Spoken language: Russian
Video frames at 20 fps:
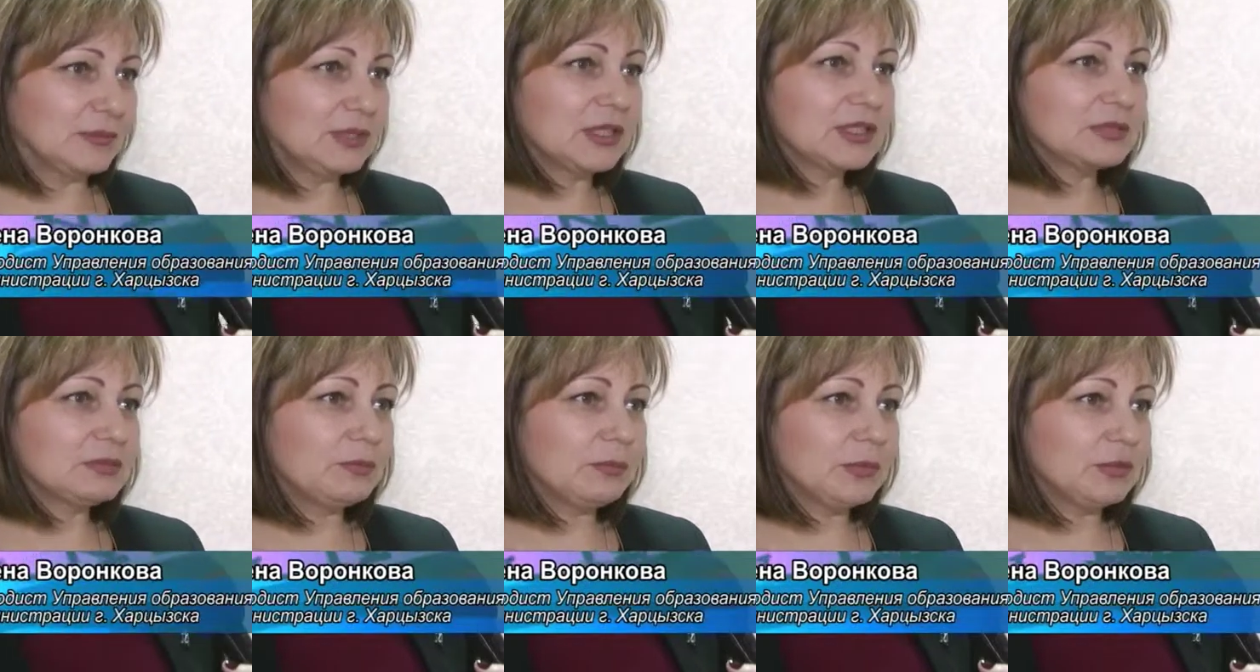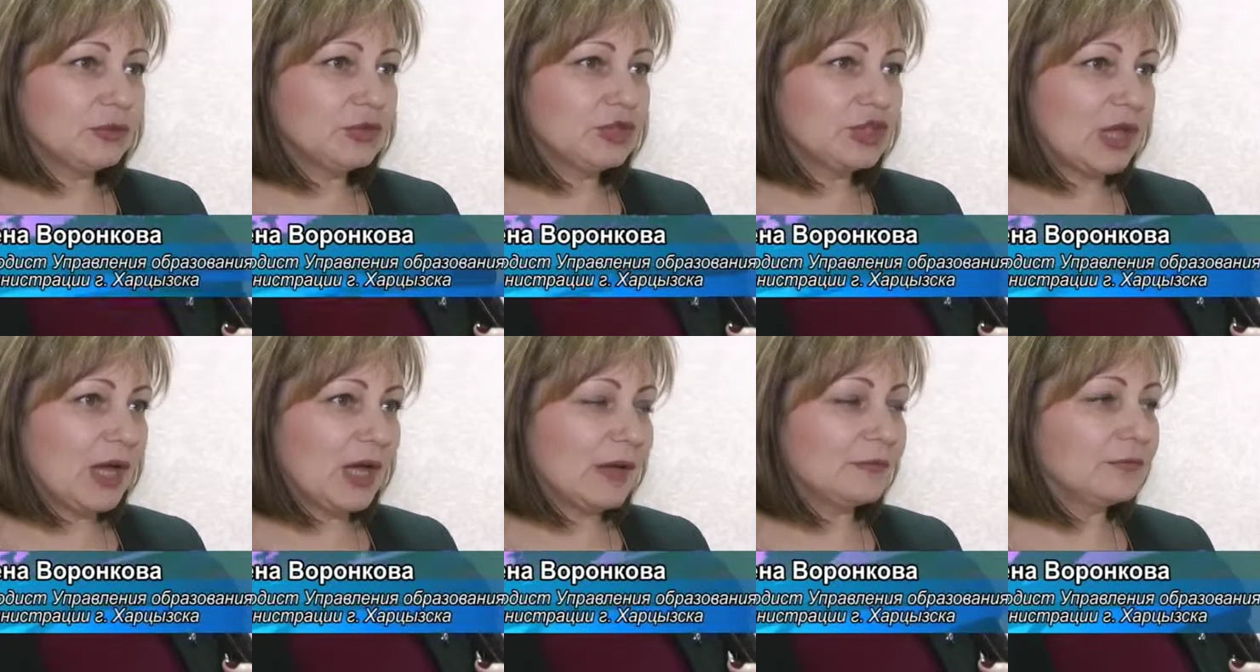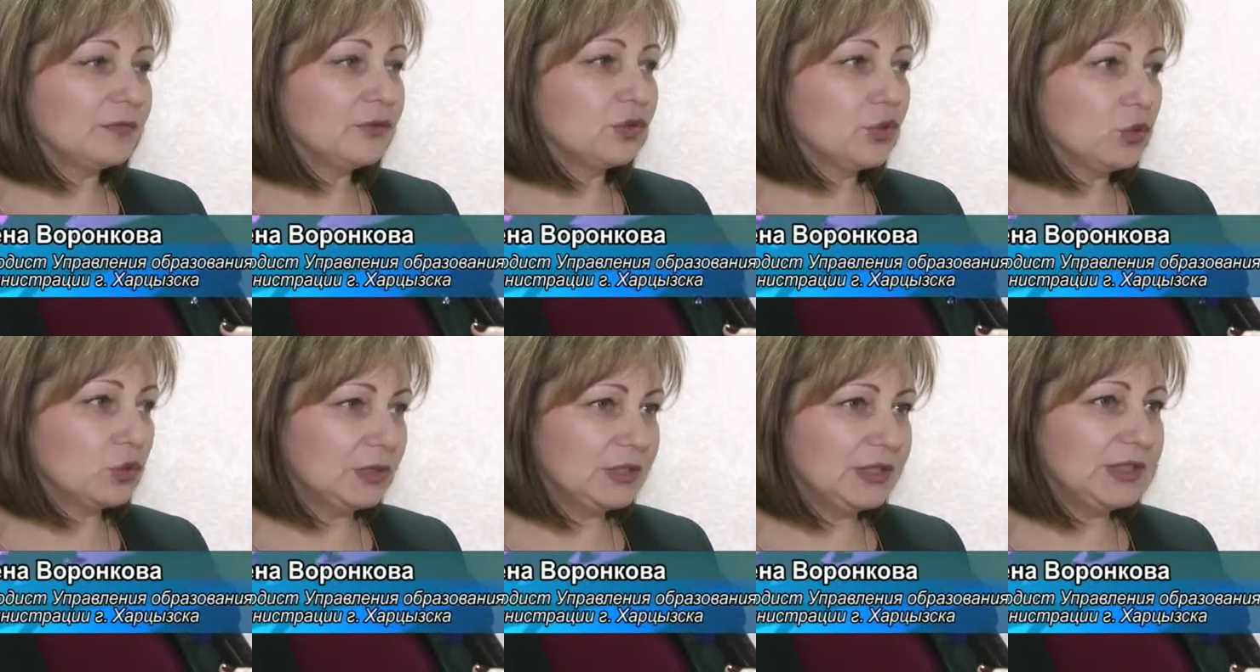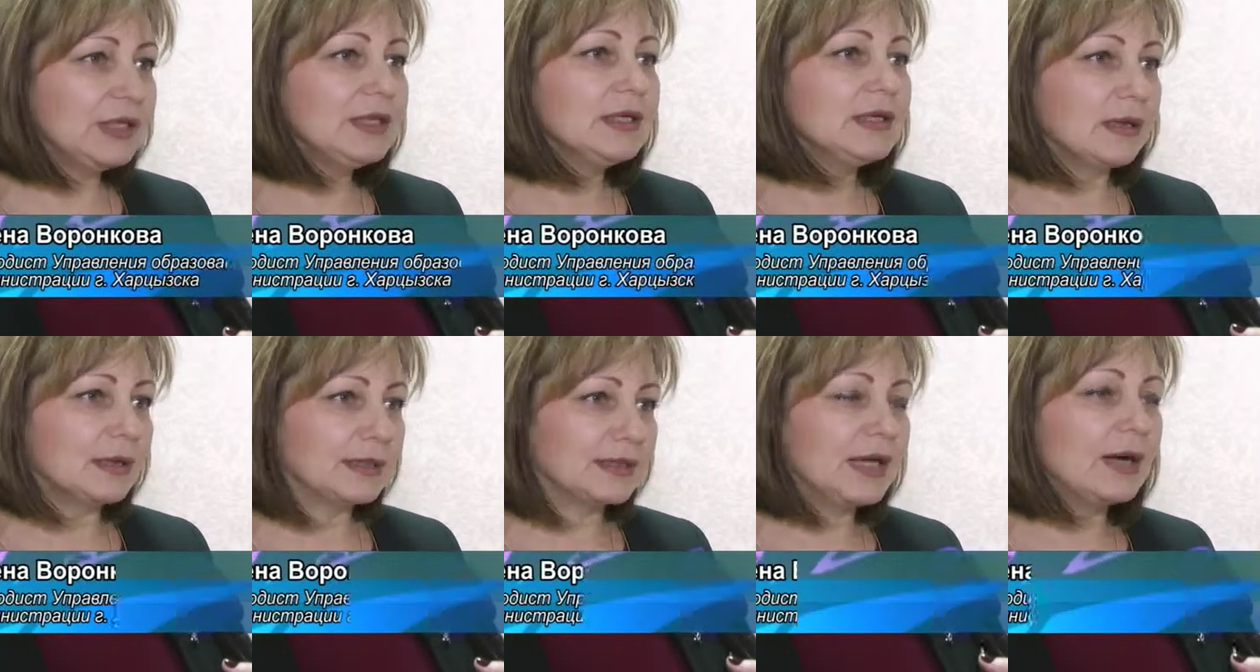Текст мы получаем в тот день,
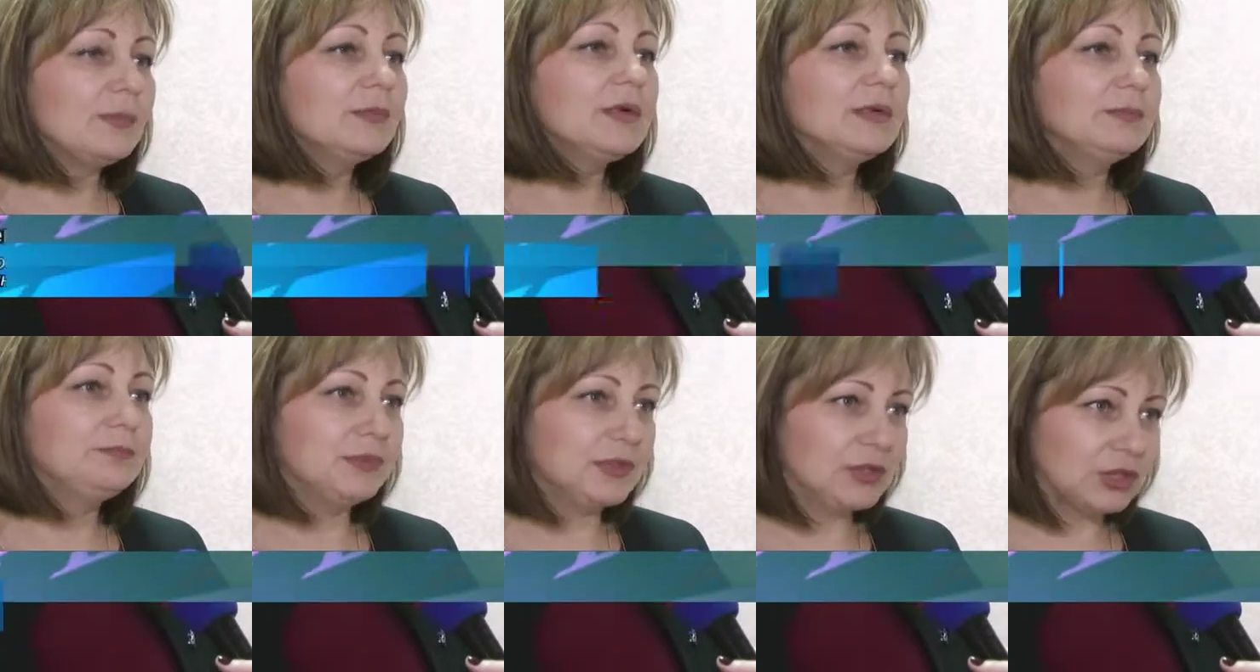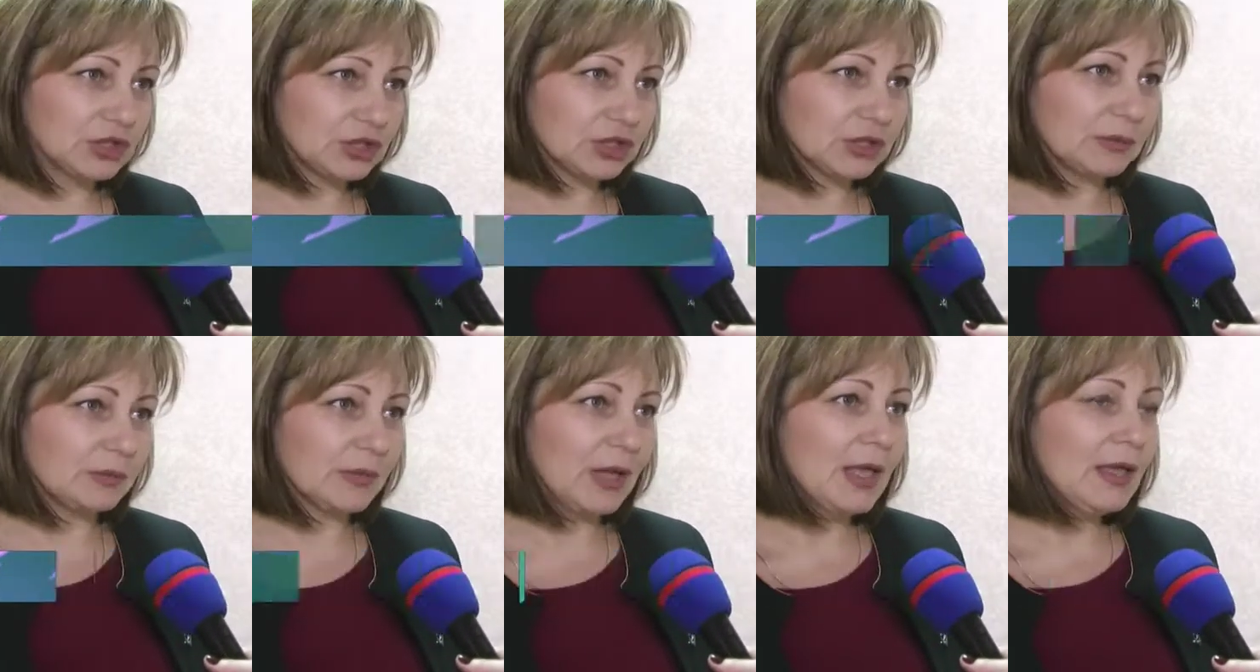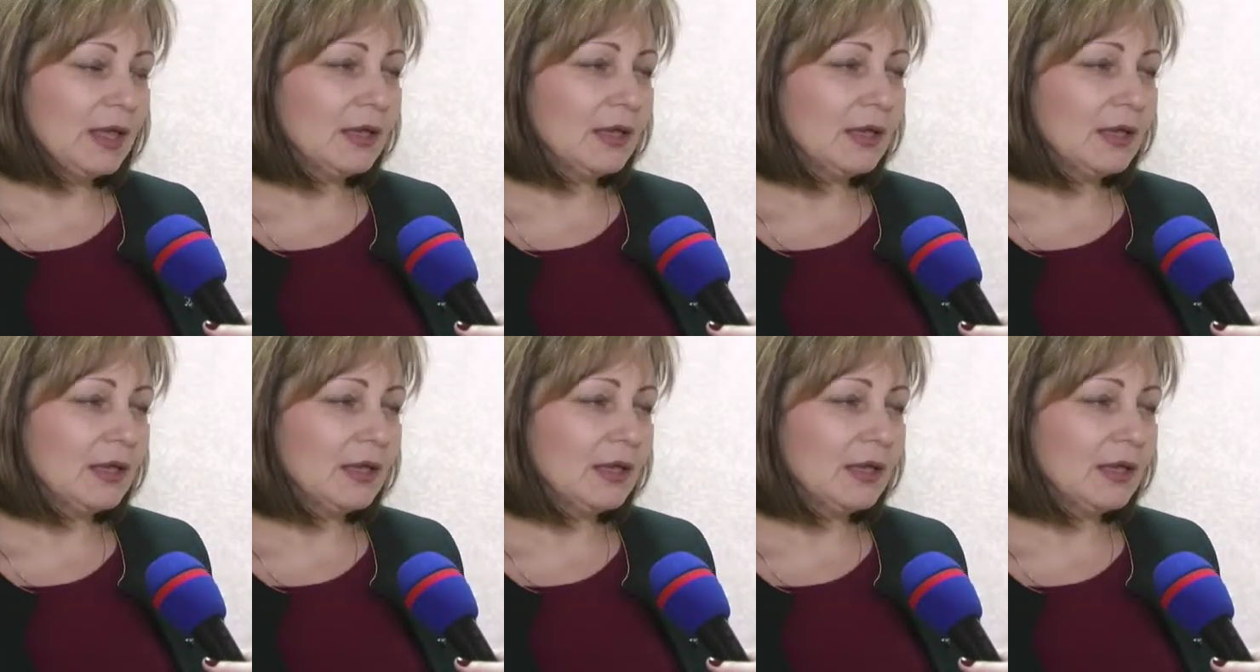когда мы пишем.